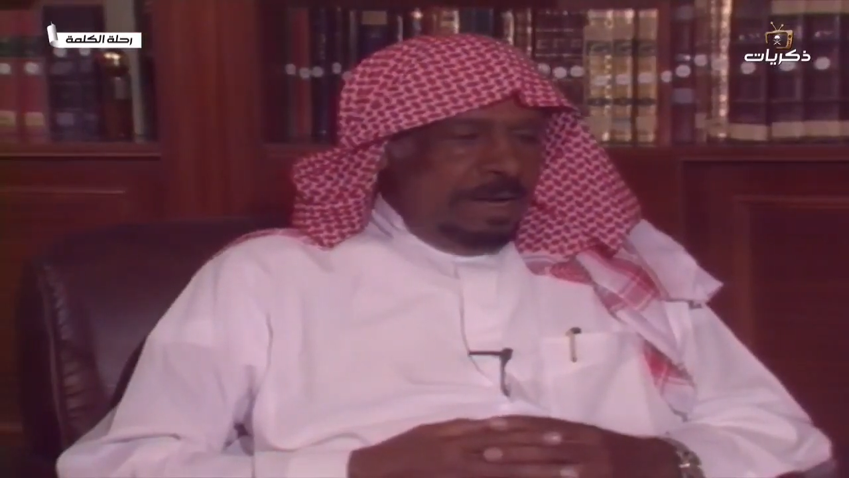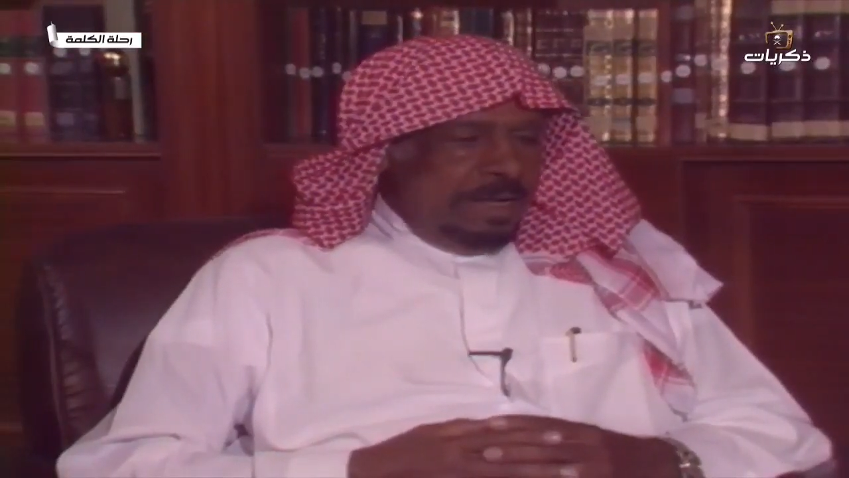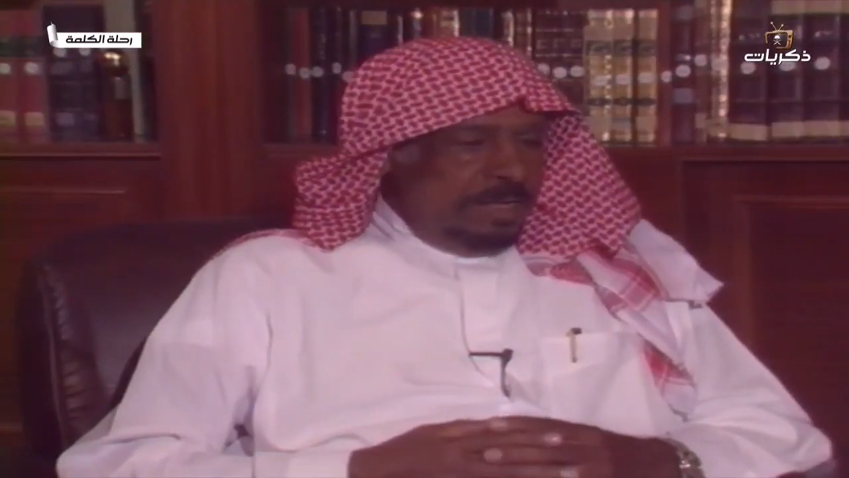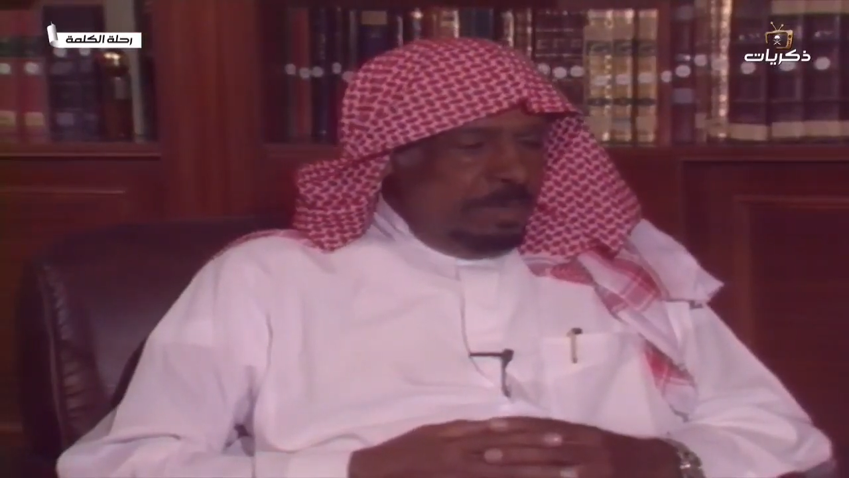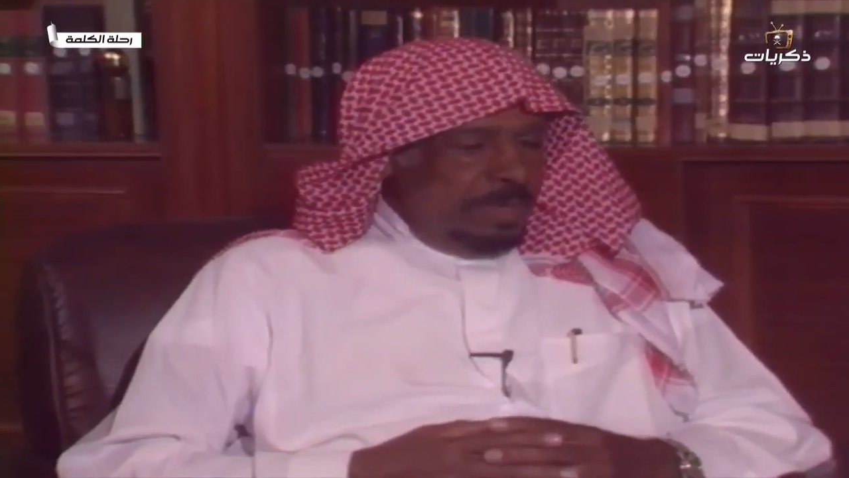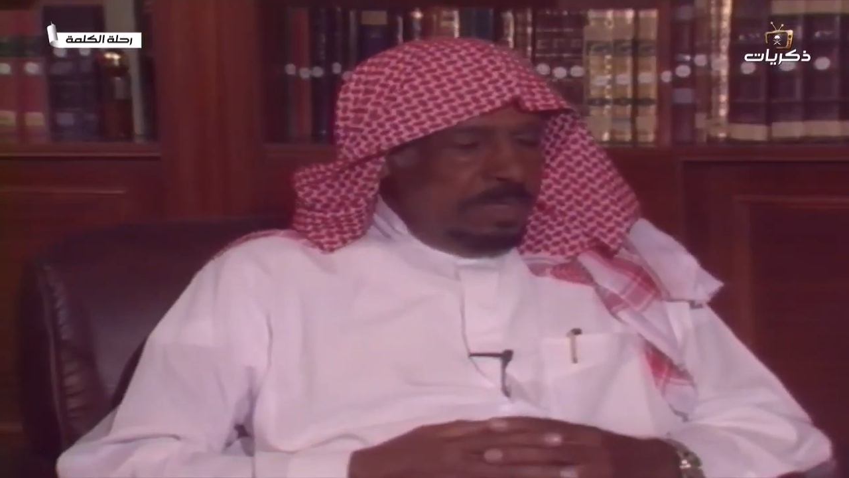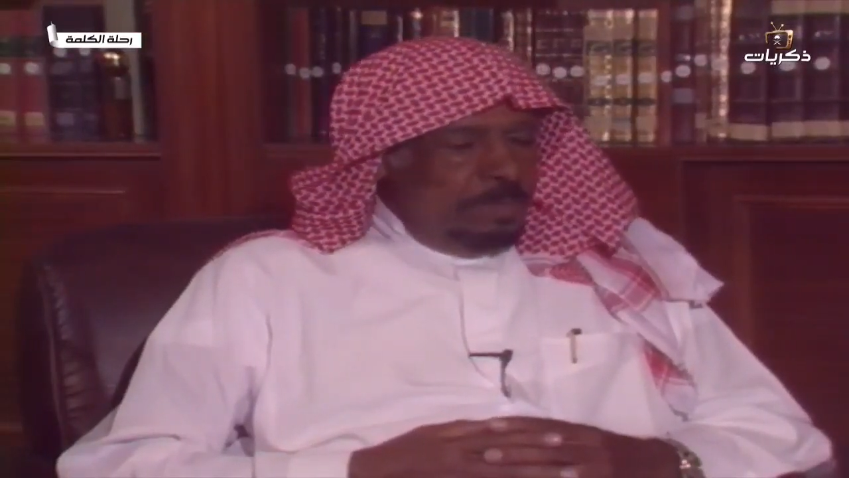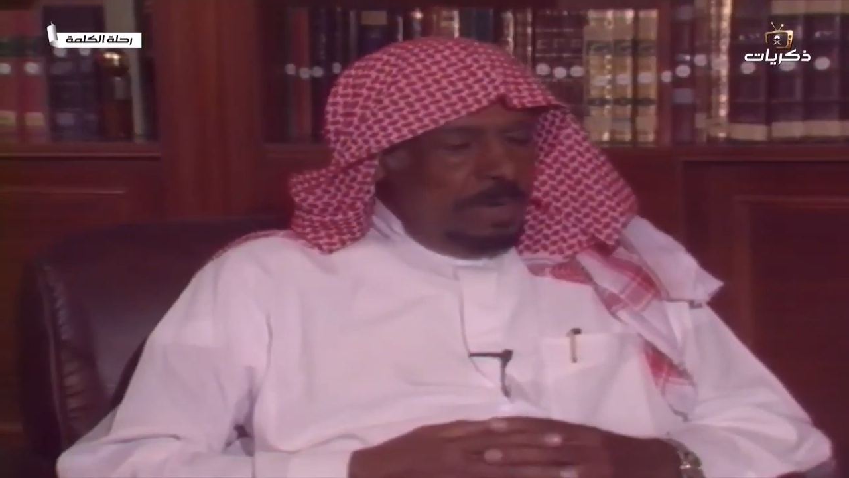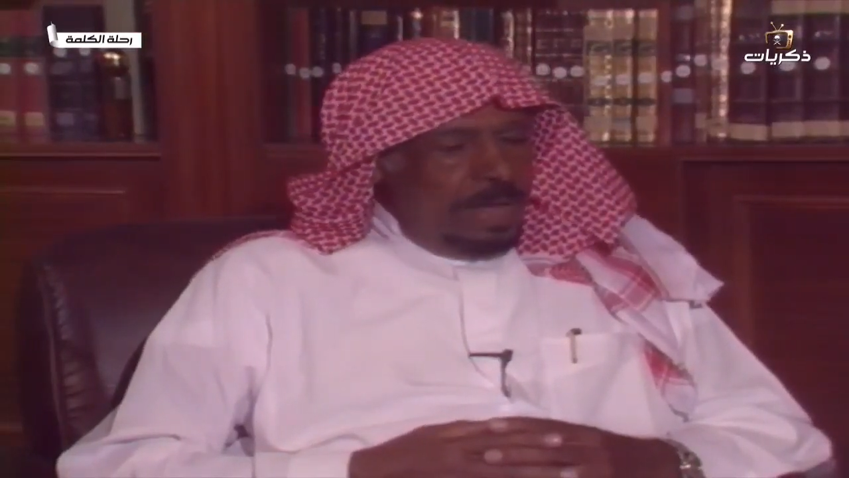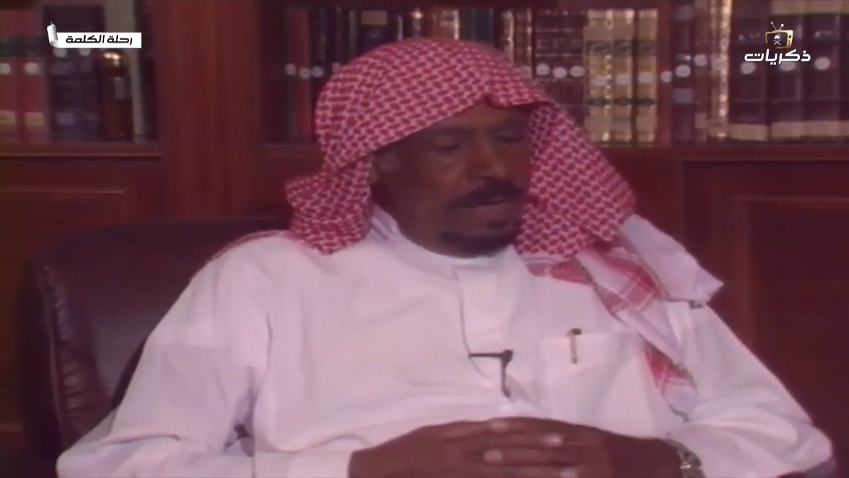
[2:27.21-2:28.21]
لخدمة
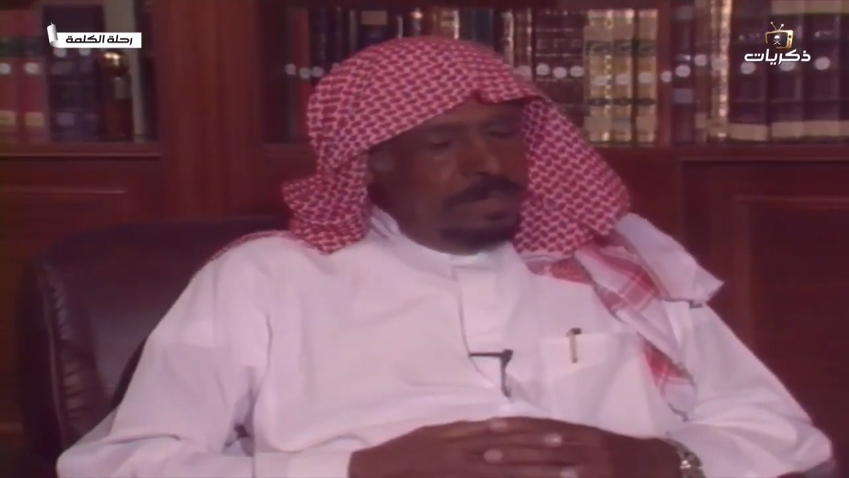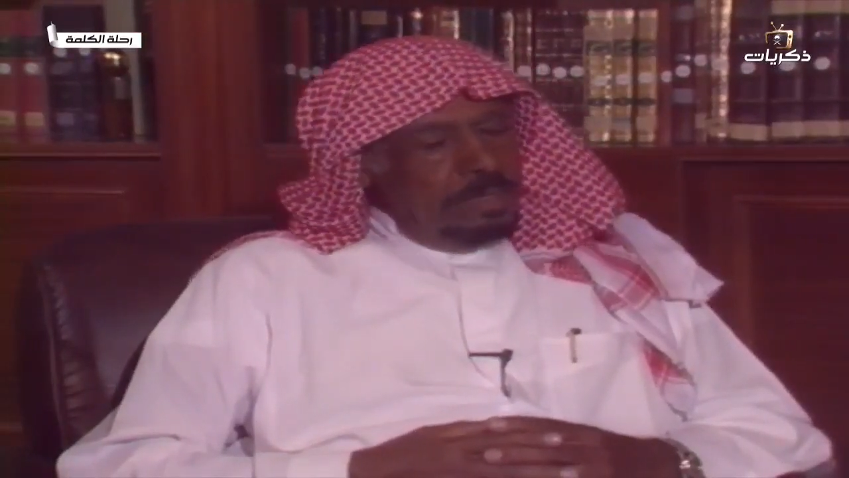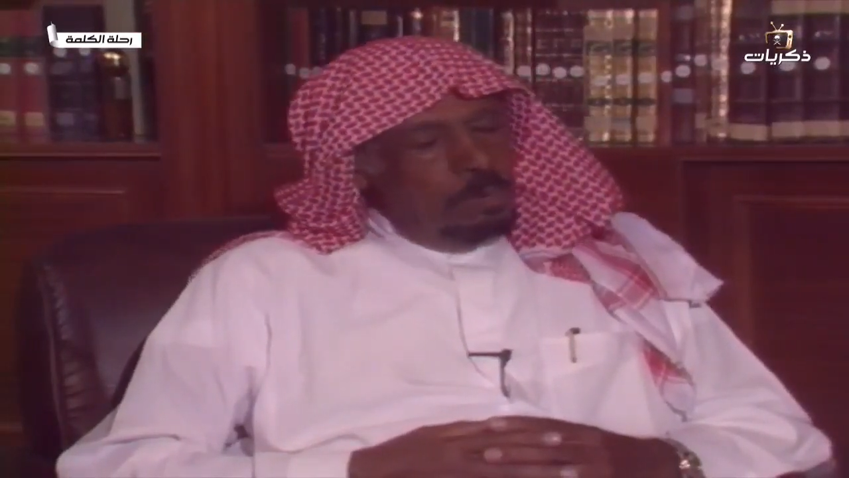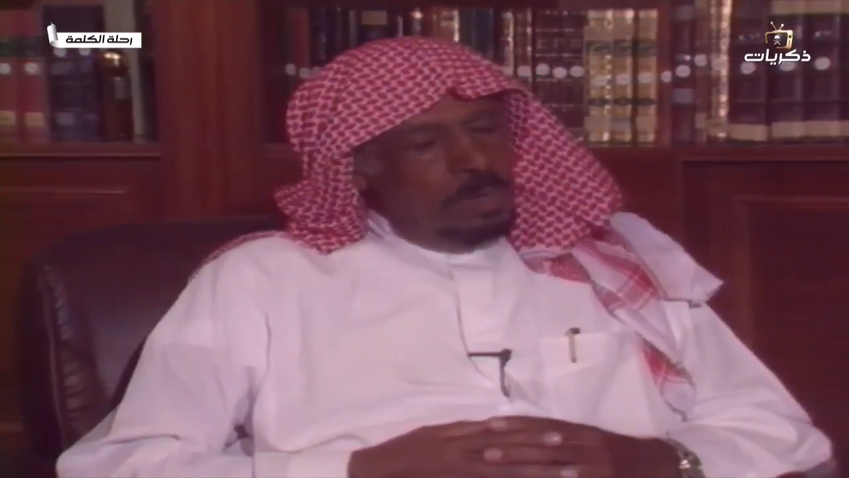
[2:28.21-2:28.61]
بلادي